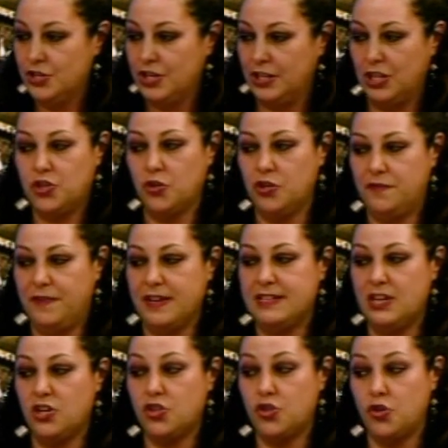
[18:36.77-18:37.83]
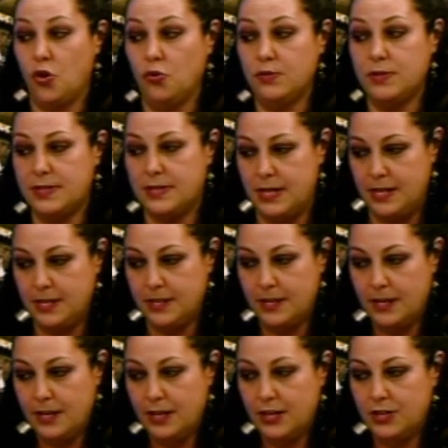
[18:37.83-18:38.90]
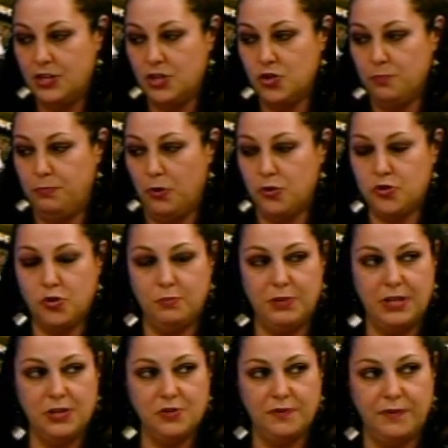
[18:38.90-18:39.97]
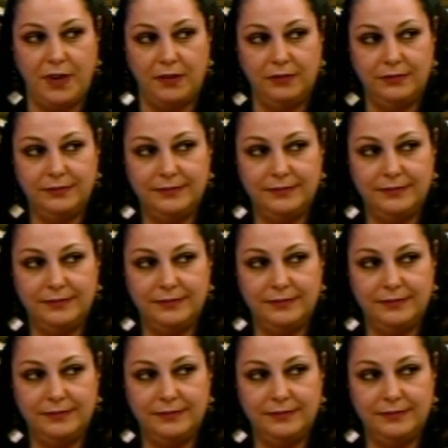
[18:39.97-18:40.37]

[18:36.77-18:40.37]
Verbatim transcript: já deixou de fazer show sim. Diz um pouco sobre isso, Fal.